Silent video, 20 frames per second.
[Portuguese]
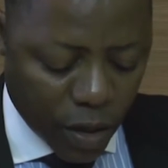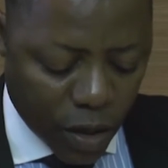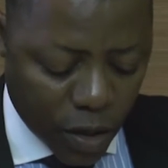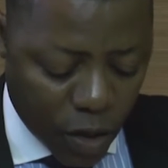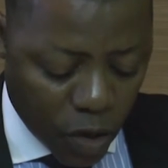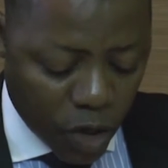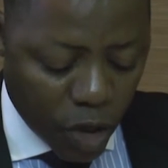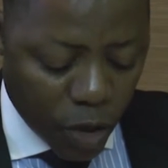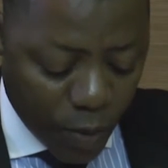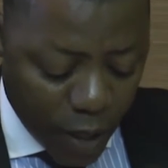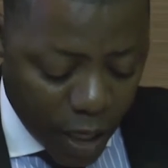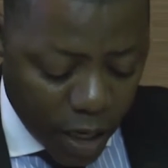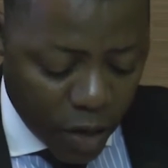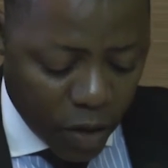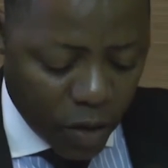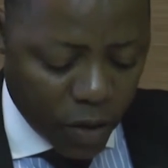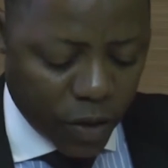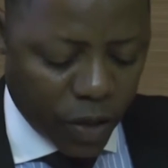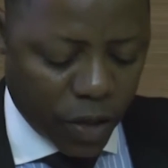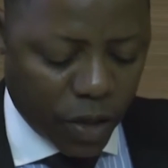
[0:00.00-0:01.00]
2
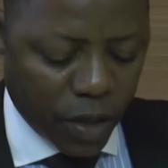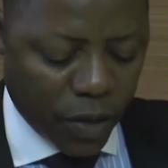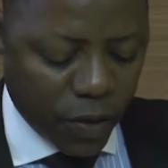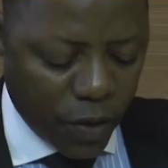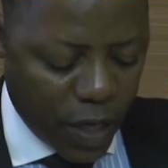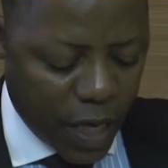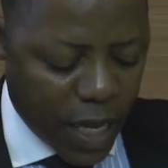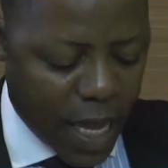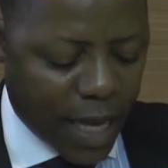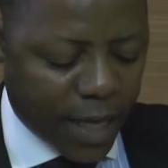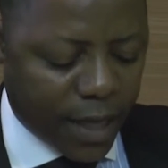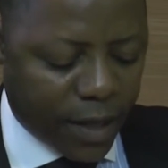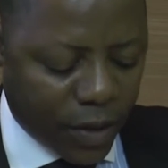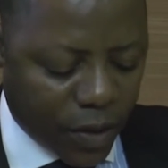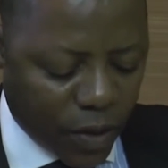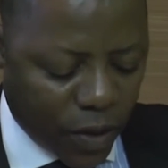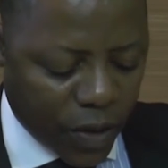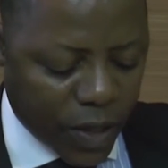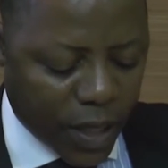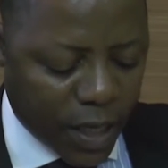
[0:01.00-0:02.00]
milhões de unidades de
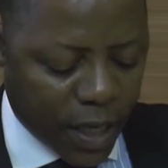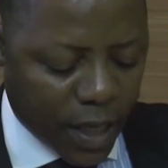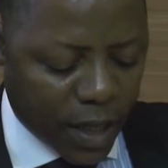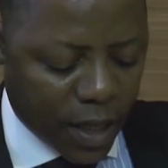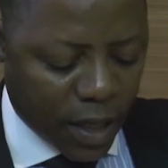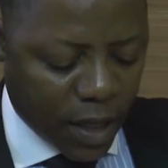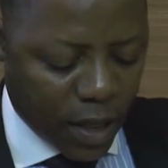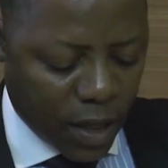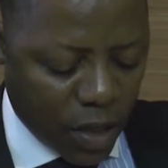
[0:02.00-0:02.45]
conta,